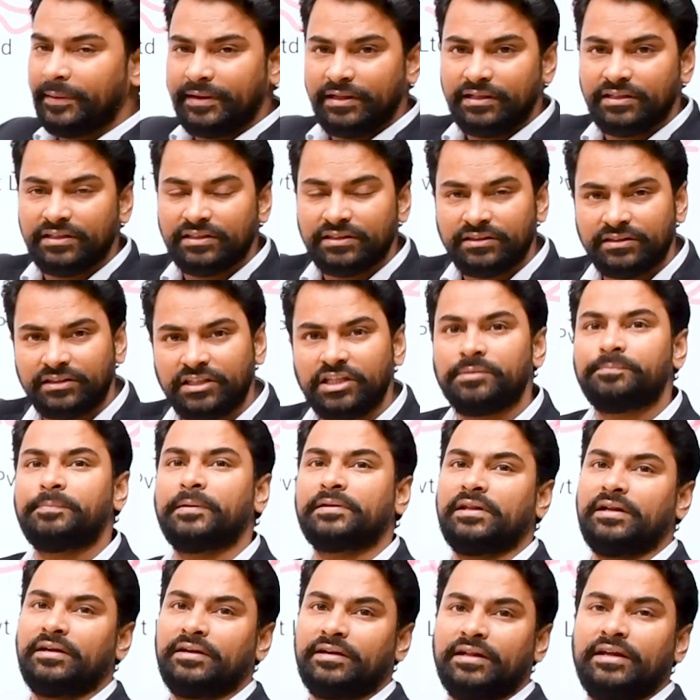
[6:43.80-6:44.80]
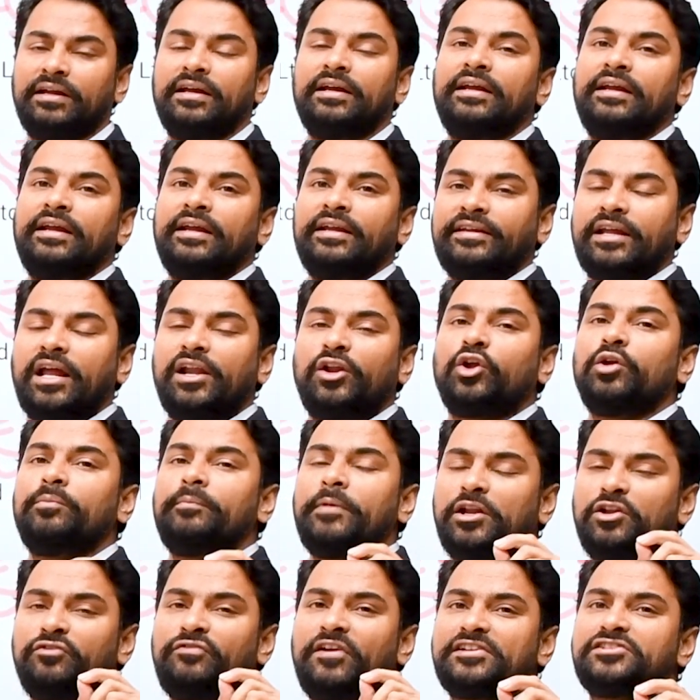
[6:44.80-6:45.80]
पे तीस परसेंट है यानी कि
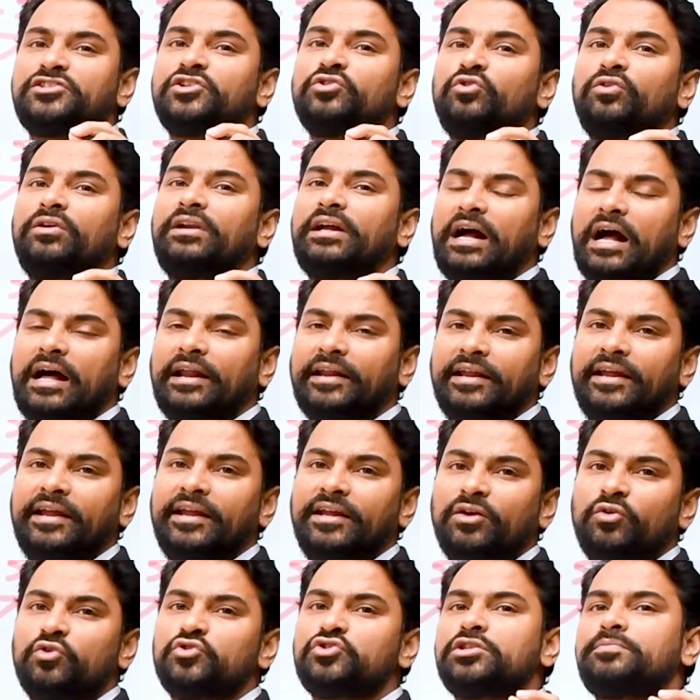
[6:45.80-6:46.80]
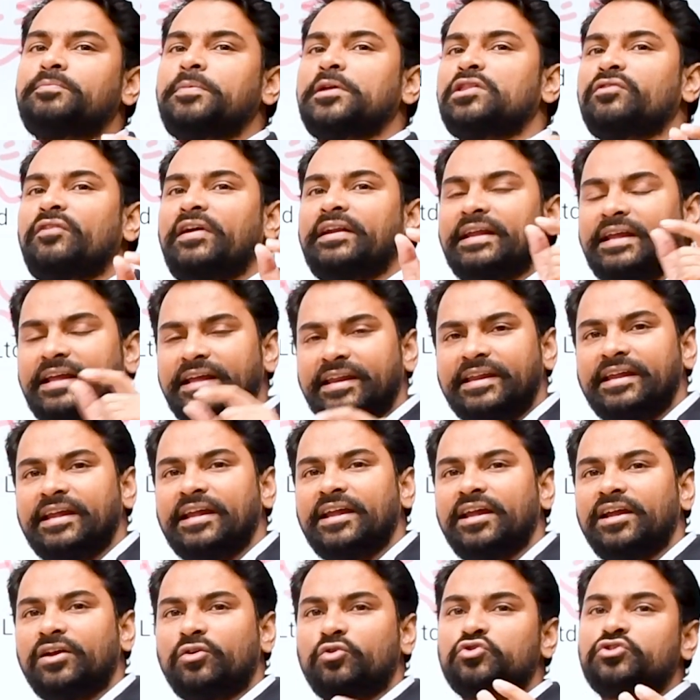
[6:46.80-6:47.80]
मैन्युफैक्चरिंग यूनिट लगा रहे हैं कुछ स्पेसिफाइड
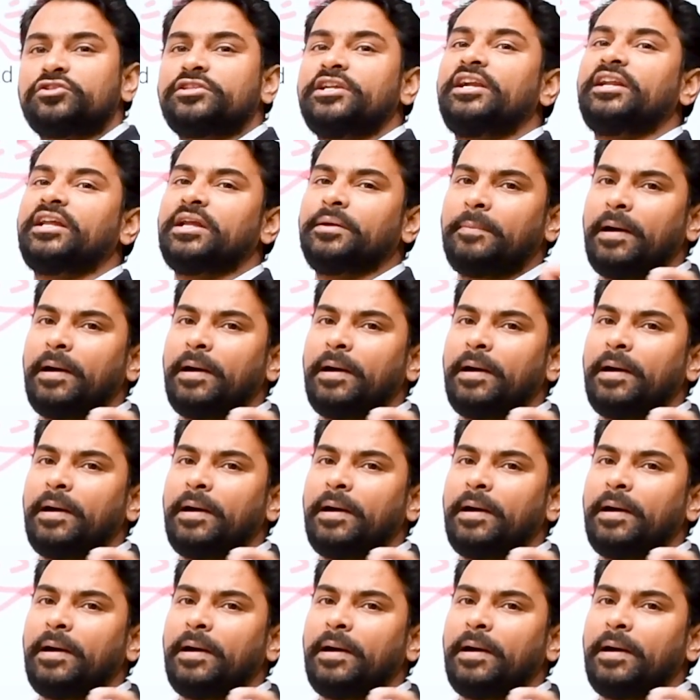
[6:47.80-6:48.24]
एरिया है कुछ डेट के